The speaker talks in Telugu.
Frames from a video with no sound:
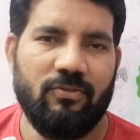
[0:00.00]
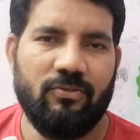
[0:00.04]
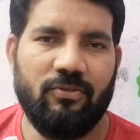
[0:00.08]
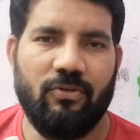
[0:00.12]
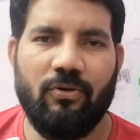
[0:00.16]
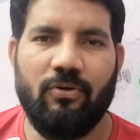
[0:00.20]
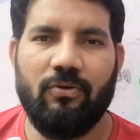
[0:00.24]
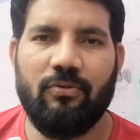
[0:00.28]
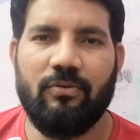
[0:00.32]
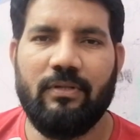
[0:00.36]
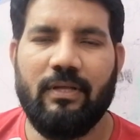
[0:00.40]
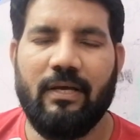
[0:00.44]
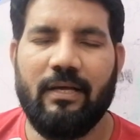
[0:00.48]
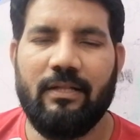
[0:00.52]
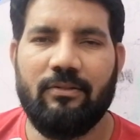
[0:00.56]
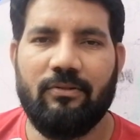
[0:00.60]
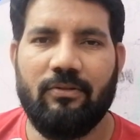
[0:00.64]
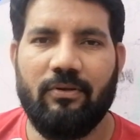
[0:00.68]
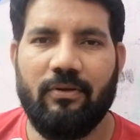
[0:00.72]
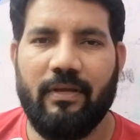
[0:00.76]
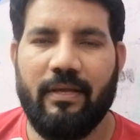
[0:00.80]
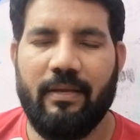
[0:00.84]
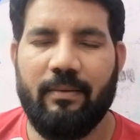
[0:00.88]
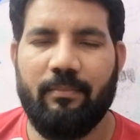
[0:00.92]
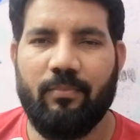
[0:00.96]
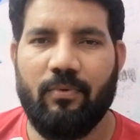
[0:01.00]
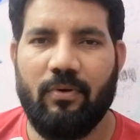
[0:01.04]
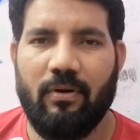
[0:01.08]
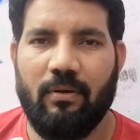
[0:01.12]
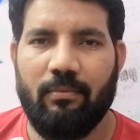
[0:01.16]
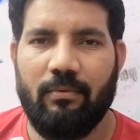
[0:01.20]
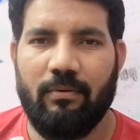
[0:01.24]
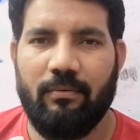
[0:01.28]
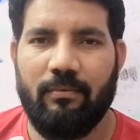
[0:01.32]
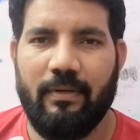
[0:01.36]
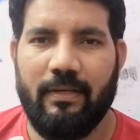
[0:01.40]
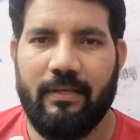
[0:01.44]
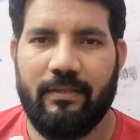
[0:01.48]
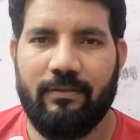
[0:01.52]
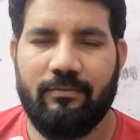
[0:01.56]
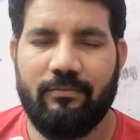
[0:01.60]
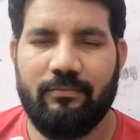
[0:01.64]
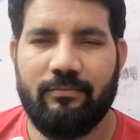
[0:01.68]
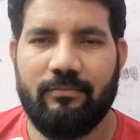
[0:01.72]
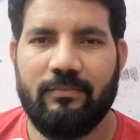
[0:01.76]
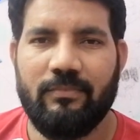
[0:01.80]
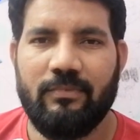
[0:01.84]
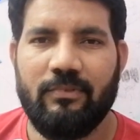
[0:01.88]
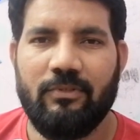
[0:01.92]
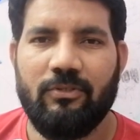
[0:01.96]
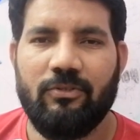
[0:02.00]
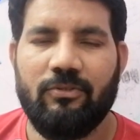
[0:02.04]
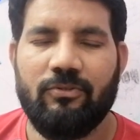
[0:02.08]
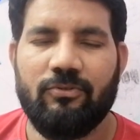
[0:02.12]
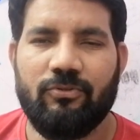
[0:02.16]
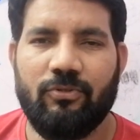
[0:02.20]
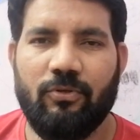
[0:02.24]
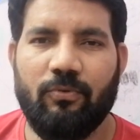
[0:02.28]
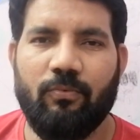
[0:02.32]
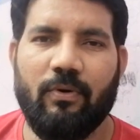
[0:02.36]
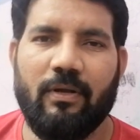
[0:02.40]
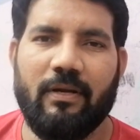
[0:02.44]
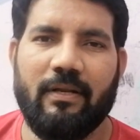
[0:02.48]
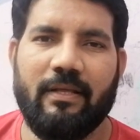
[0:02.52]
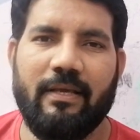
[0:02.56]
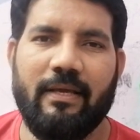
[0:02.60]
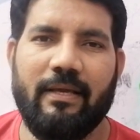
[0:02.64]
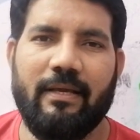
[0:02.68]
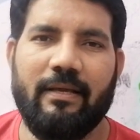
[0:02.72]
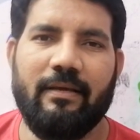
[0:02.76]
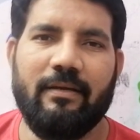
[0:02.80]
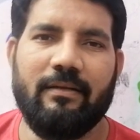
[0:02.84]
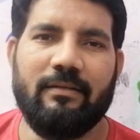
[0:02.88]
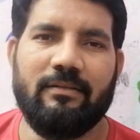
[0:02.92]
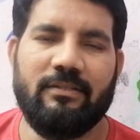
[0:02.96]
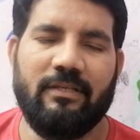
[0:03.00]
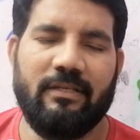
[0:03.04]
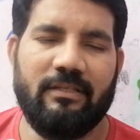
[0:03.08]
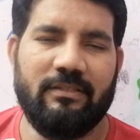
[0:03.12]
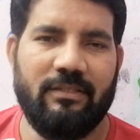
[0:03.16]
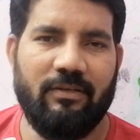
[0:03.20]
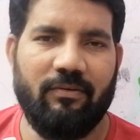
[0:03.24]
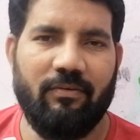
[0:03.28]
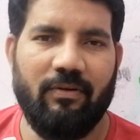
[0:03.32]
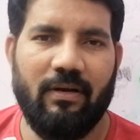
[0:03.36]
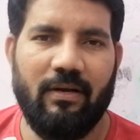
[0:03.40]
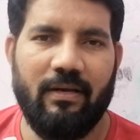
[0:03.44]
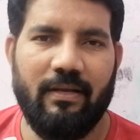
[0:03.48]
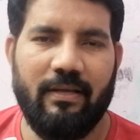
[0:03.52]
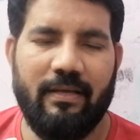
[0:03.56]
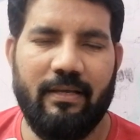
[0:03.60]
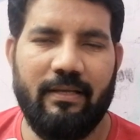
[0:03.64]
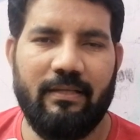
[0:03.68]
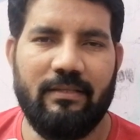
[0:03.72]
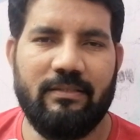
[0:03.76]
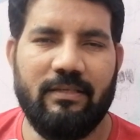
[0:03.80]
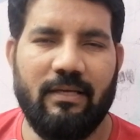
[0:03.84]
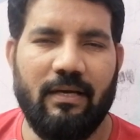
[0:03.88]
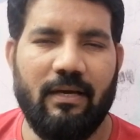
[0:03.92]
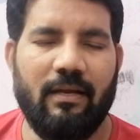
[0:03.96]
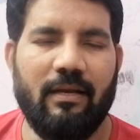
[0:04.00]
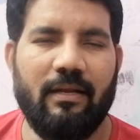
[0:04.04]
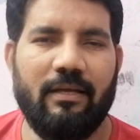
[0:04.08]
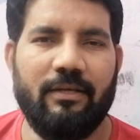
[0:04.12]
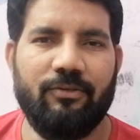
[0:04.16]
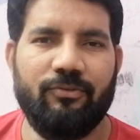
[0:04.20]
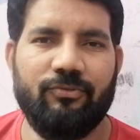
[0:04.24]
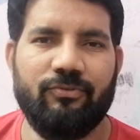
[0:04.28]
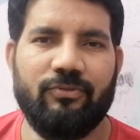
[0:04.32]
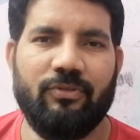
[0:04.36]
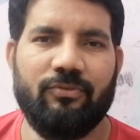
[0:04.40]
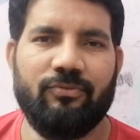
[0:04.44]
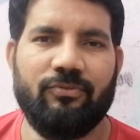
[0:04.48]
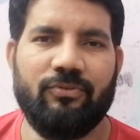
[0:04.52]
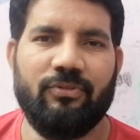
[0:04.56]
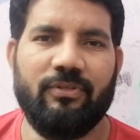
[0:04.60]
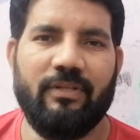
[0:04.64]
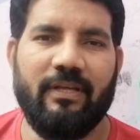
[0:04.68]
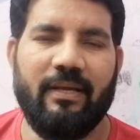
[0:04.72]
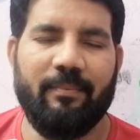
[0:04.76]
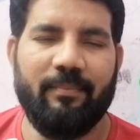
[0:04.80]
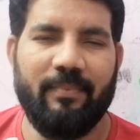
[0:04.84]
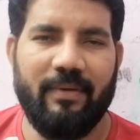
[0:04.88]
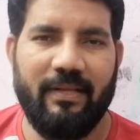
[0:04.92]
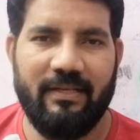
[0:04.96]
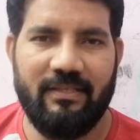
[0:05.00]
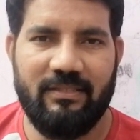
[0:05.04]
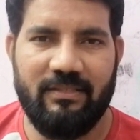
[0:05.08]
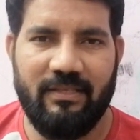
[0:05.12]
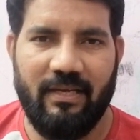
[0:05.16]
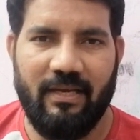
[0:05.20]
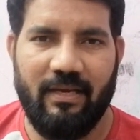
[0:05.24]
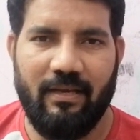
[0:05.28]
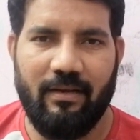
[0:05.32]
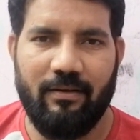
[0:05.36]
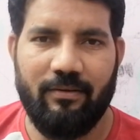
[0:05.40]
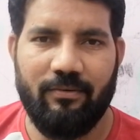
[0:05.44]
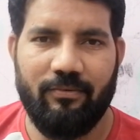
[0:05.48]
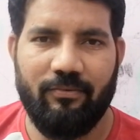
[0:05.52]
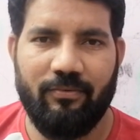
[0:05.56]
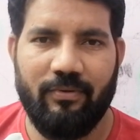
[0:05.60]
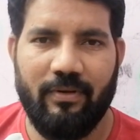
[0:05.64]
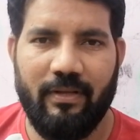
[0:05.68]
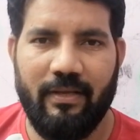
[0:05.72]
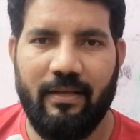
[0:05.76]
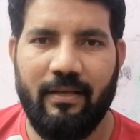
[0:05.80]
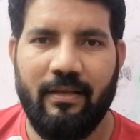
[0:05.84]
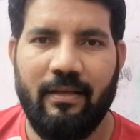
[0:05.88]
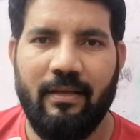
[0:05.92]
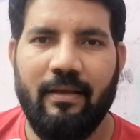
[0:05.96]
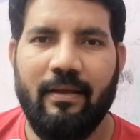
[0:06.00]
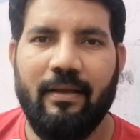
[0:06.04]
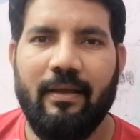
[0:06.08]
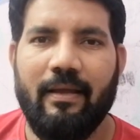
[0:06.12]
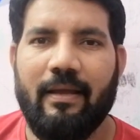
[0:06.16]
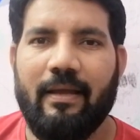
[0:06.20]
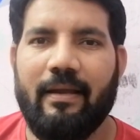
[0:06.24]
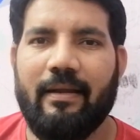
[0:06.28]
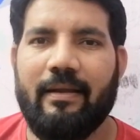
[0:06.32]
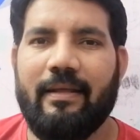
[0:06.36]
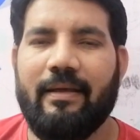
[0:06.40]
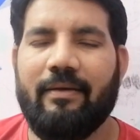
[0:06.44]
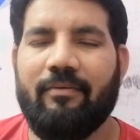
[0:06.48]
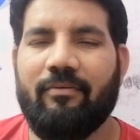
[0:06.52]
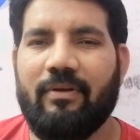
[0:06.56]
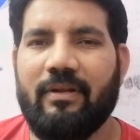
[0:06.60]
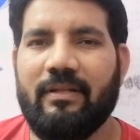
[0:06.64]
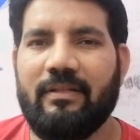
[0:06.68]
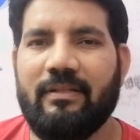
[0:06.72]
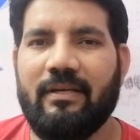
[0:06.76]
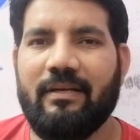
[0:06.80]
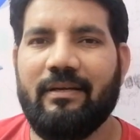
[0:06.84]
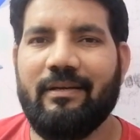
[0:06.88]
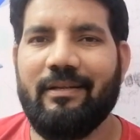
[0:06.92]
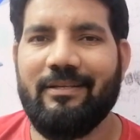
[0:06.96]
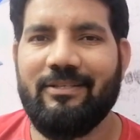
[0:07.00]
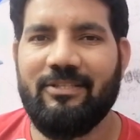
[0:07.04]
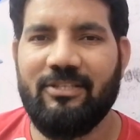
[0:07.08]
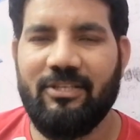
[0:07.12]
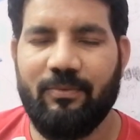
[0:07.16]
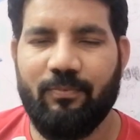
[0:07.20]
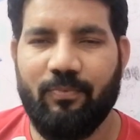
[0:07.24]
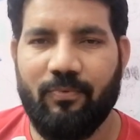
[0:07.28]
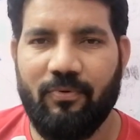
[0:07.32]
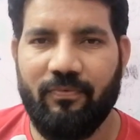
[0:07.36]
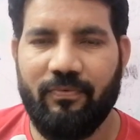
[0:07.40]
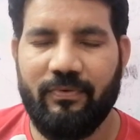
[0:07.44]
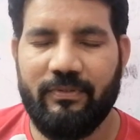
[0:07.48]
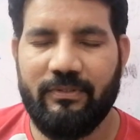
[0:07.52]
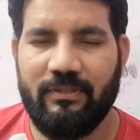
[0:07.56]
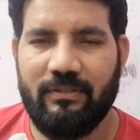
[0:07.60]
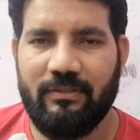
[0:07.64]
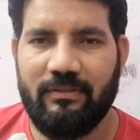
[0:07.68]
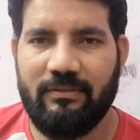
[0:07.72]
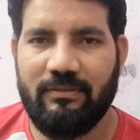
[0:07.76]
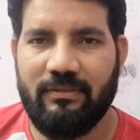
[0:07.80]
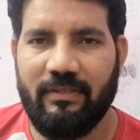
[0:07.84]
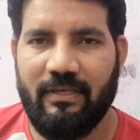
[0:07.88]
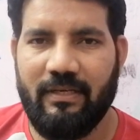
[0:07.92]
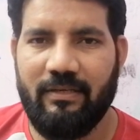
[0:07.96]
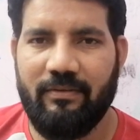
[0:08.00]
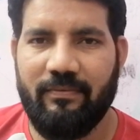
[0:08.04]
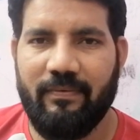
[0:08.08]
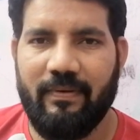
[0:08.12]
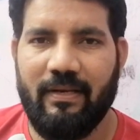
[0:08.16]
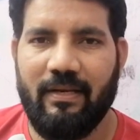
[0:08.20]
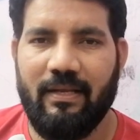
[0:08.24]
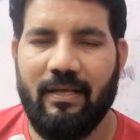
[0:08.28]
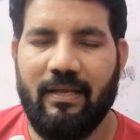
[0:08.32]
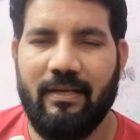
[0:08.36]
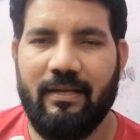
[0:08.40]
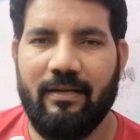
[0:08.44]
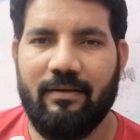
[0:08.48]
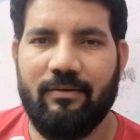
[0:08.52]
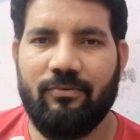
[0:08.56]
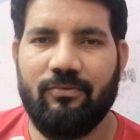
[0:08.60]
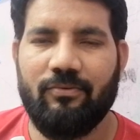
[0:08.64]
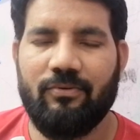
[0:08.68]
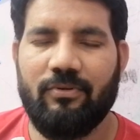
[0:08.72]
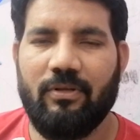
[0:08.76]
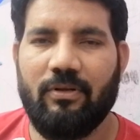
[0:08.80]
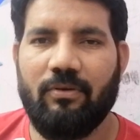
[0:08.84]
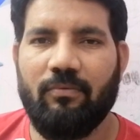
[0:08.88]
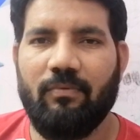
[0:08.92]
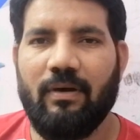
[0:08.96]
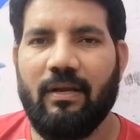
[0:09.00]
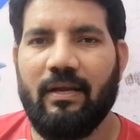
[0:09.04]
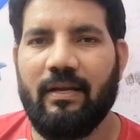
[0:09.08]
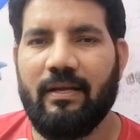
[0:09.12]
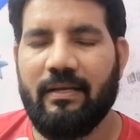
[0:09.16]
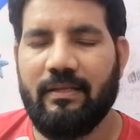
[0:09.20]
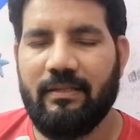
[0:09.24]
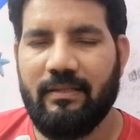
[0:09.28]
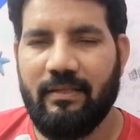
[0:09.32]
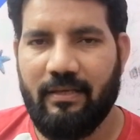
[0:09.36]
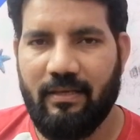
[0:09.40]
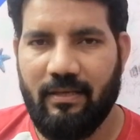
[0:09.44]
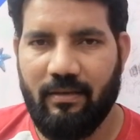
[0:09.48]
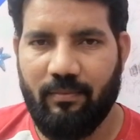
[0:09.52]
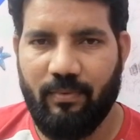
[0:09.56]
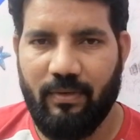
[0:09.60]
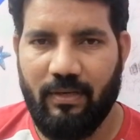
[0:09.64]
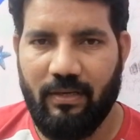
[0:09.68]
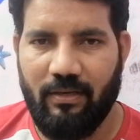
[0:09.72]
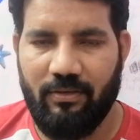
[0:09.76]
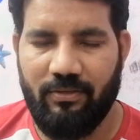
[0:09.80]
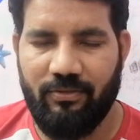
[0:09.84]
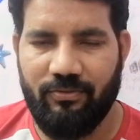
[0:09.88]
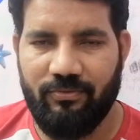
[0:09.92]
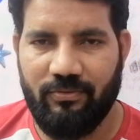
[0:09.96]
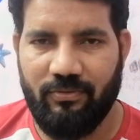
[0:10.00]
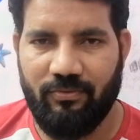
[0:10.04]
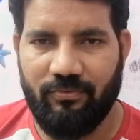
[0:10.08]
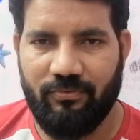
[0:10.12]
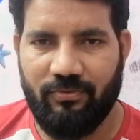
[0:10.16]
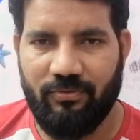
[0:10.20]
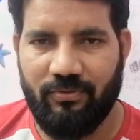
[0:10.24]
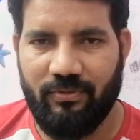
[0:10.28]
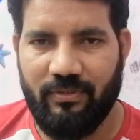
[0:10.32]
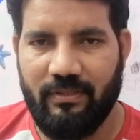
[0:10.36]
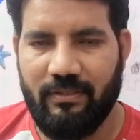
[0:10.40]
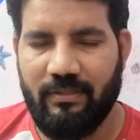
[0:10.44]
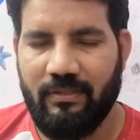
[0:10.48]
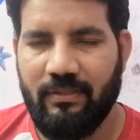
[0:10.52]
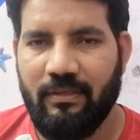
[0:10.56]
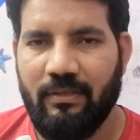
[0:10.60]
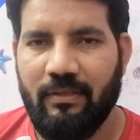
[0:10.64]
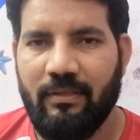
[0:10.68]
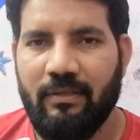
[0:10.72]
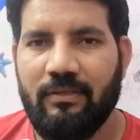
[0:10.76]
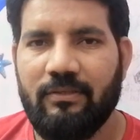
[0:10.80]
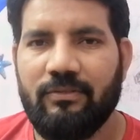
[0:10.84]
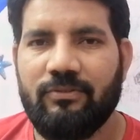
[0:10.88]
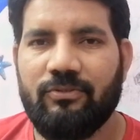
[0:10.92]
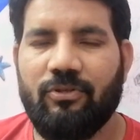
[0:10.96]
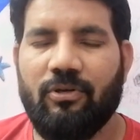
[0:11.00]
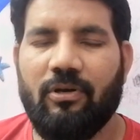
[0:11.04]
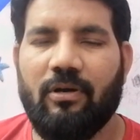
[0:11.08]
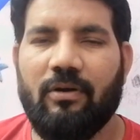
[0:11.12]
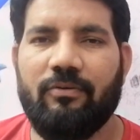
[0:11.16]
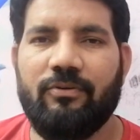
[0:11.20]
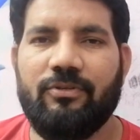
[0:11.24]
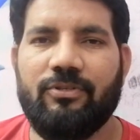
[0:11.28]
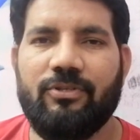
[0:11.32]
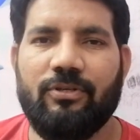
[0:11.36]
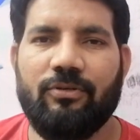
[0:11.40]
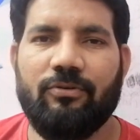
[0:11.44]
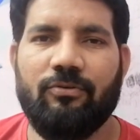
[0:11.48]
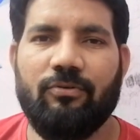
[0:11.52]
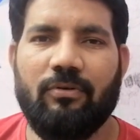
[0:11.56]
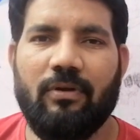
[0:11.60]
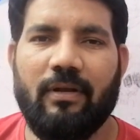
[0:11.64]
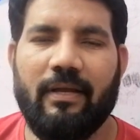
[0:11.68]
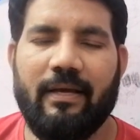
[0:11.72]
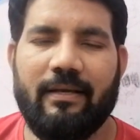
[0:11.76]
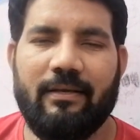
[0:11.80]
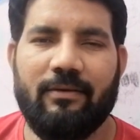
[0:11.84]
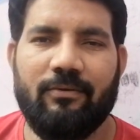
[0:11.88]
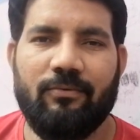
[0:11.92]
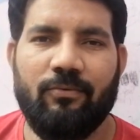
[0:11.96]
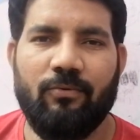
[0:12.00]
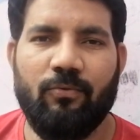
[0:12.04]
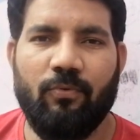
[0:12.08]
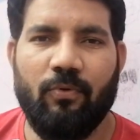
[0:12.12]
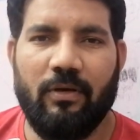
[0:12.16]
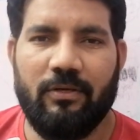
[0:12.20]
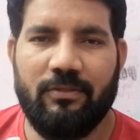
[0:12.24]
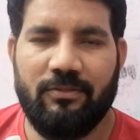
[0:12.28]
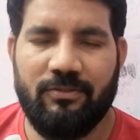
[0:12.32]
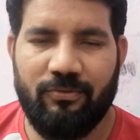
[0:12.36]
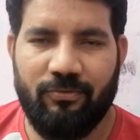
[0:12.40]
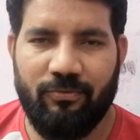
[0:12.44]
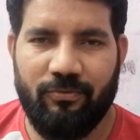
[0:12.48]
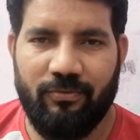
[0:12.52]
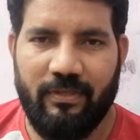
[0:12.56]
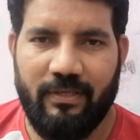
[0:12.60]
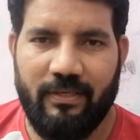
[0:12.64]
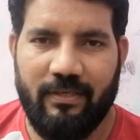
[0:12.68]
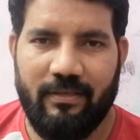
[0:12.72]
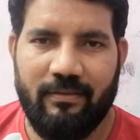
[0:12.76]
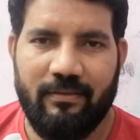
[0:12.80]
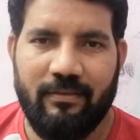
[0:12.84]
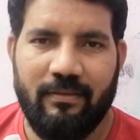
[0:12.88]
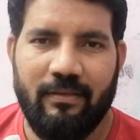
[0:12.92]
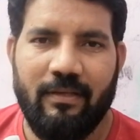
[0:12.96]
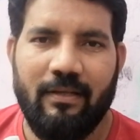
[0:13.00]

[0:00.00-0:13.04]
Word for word: సో దాంతో ఏం ప్రాబ్లం లేదు సో వర్కింగ్ చేసే వాళ్ళకి చాలా యూజ్ అవుతుంది ఎంటెక్ చేయాలనుకుంటే అండ్ ఎవరైతే టీచింగ్ ప్రొఫెషన్ సైడ్ వెళ్ళాలి అనుకుంటారో వాళ్ళకైతే ఇంకా బాగా యూజ్ అవుతుంది సో ఆ విషయం గుడ్ లక్ హూ వాంట్స్ డూ దిట్